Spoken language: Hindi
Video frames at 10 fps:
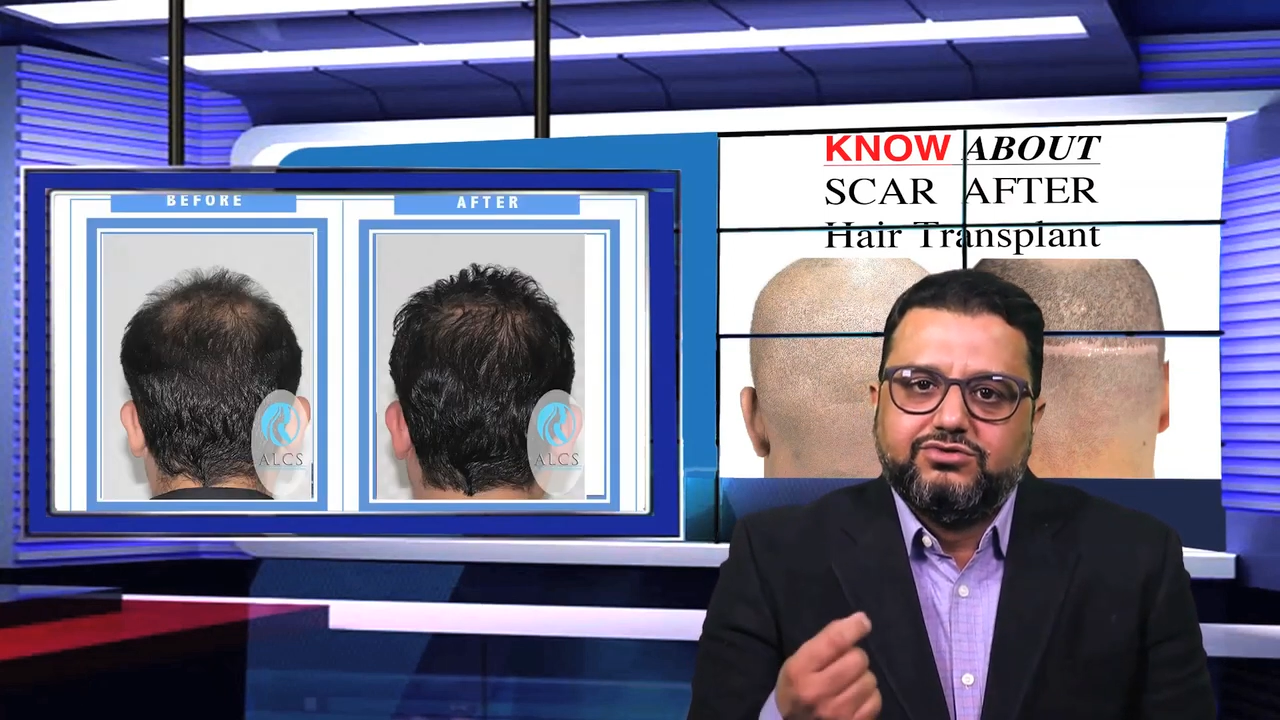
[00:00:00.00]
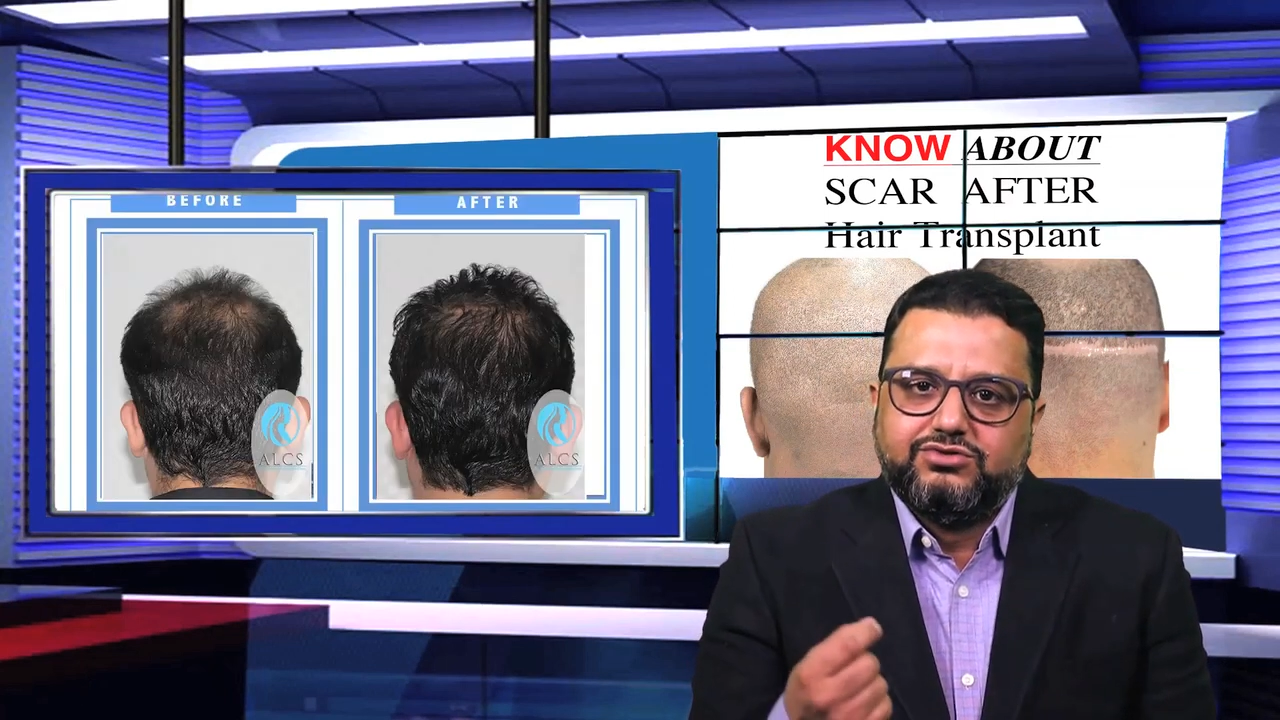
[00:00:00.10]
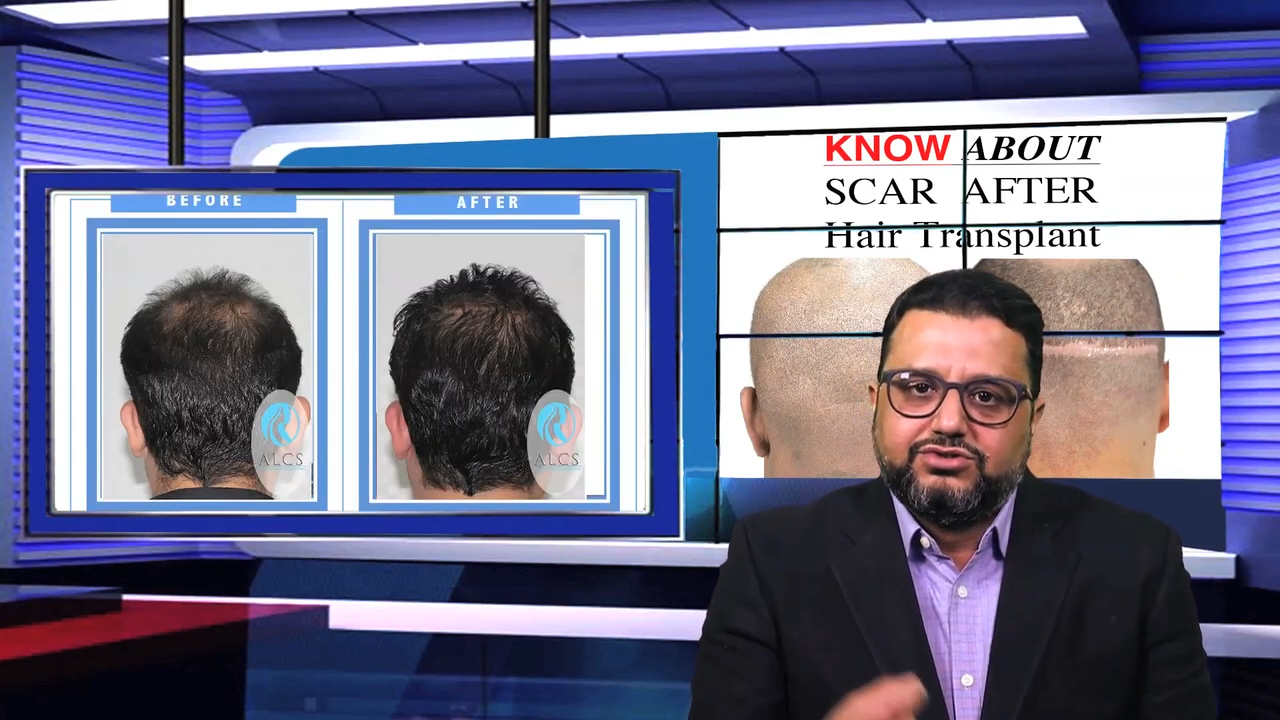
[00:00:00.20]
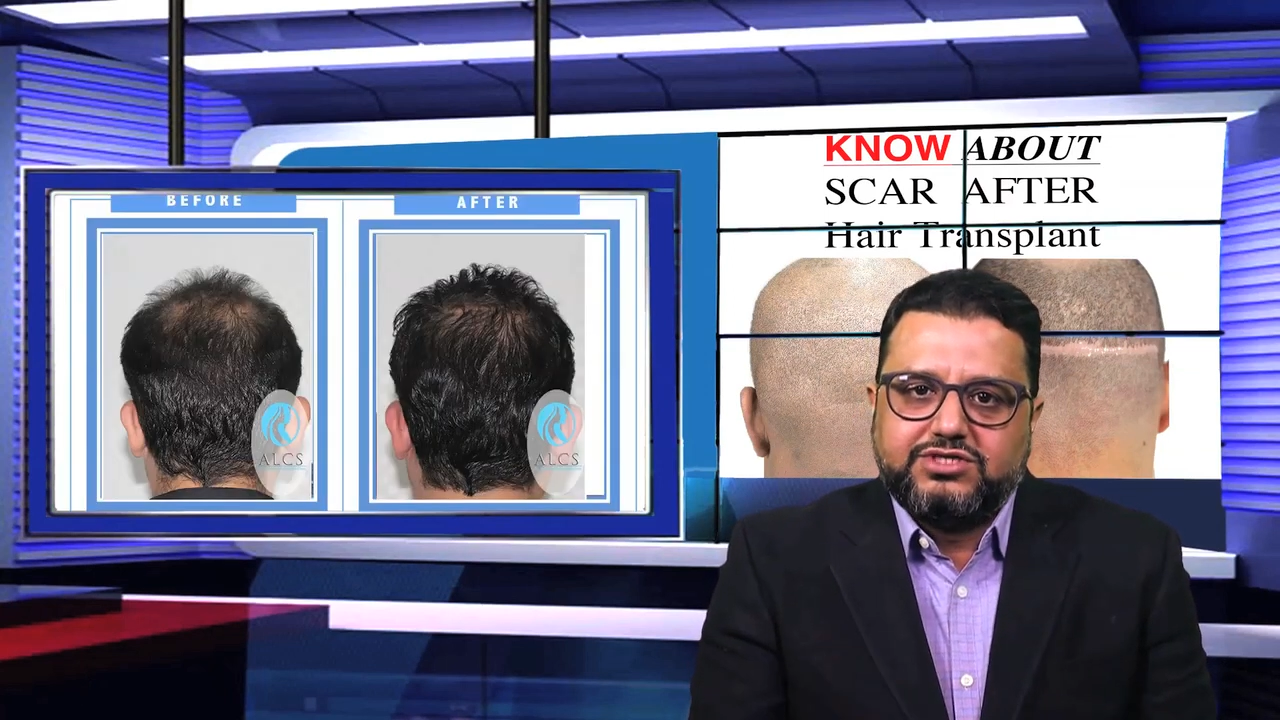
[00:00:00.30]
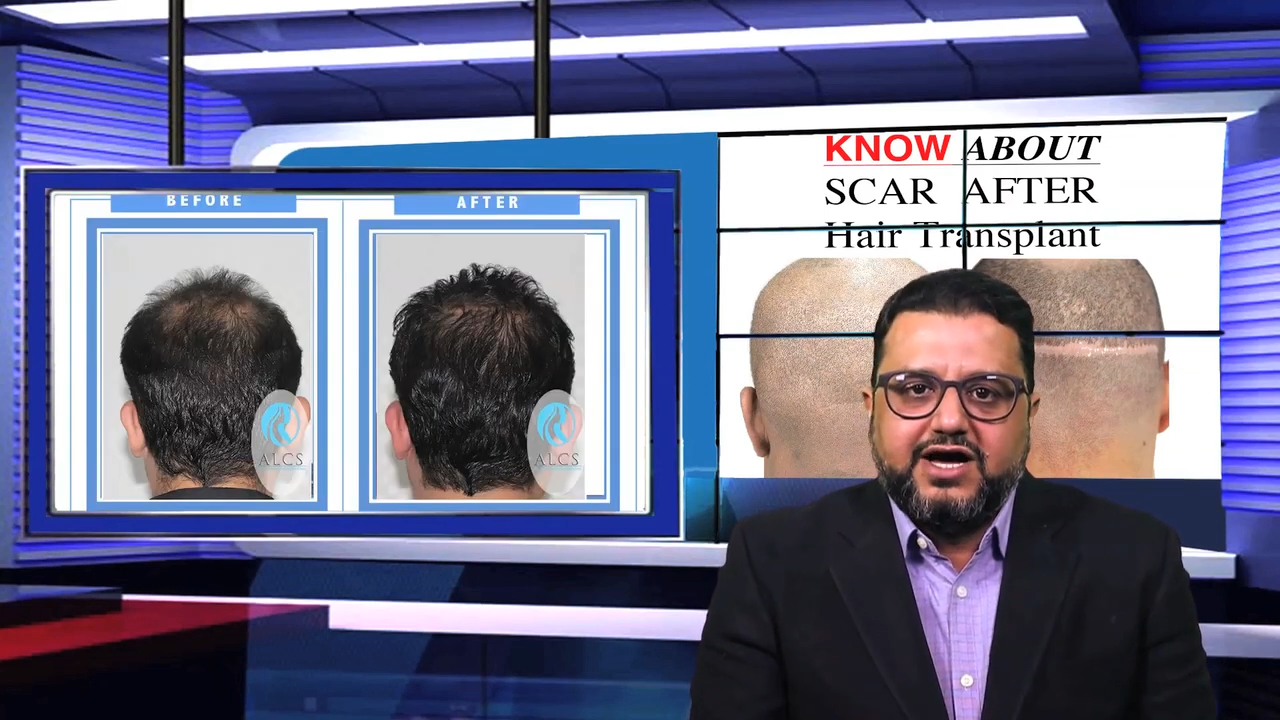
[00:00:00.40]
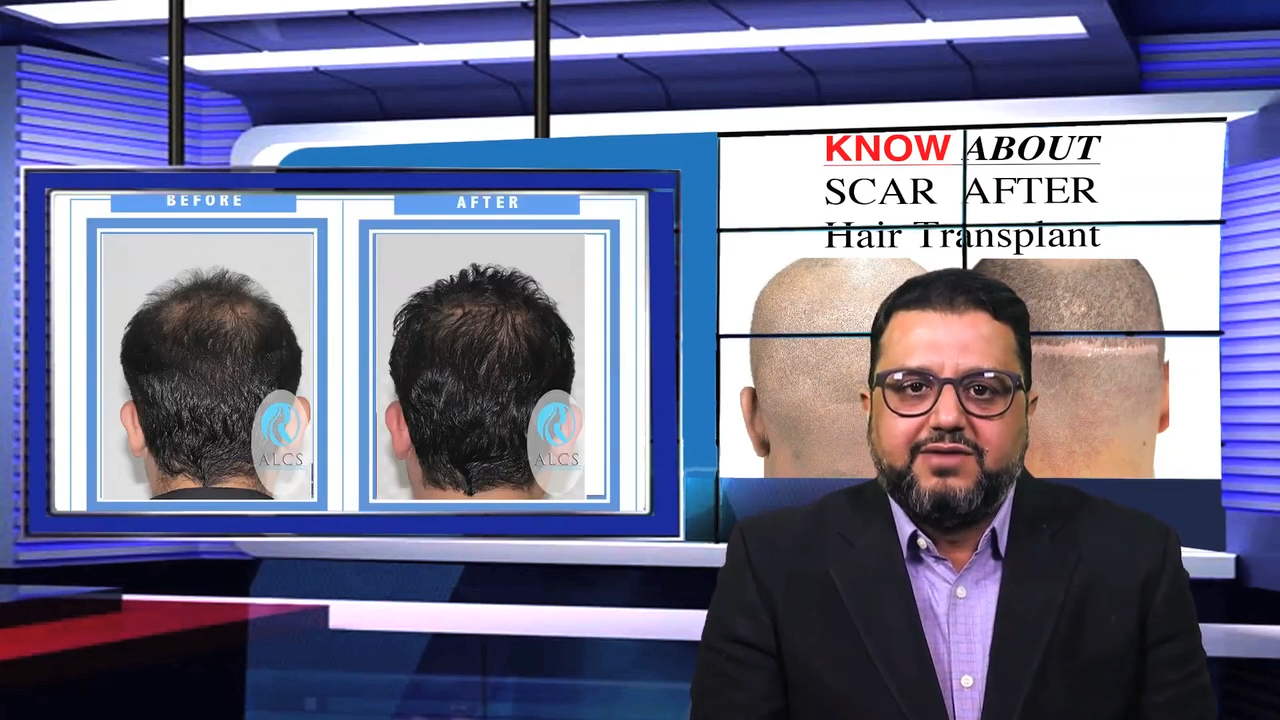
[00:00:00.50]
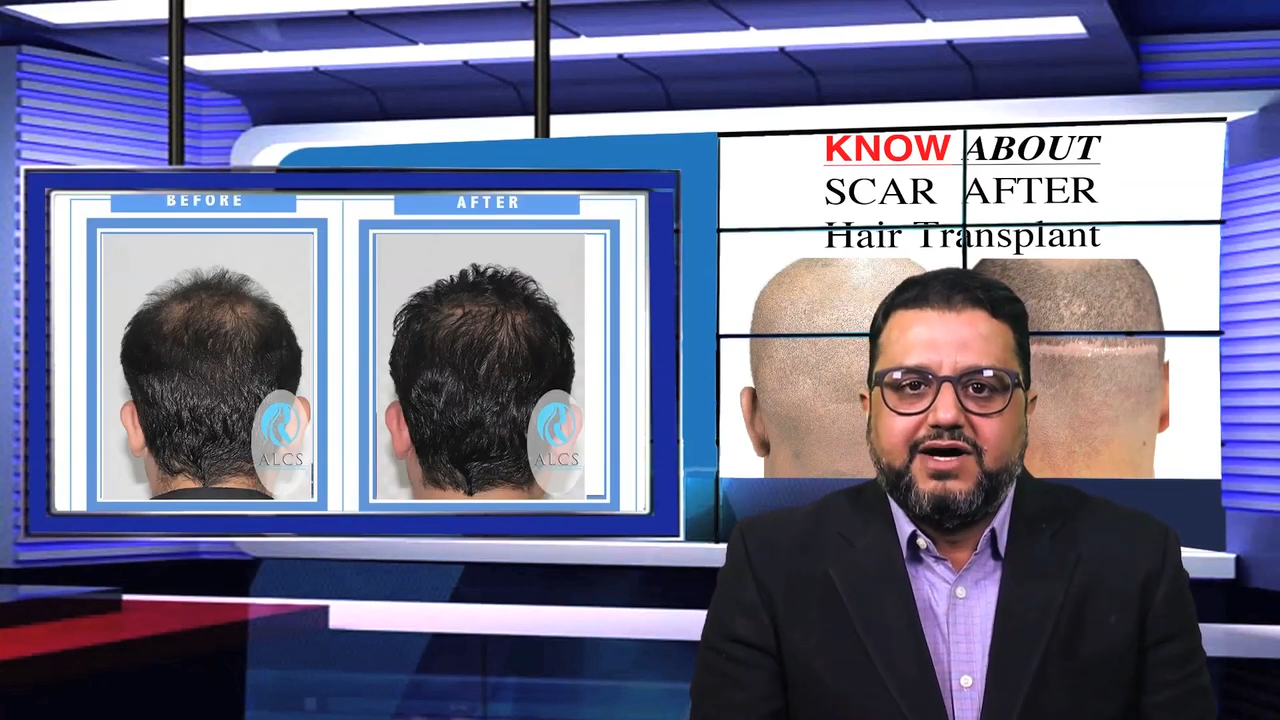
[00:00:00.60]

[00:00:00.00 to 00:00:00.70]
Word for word: तो जो स्कार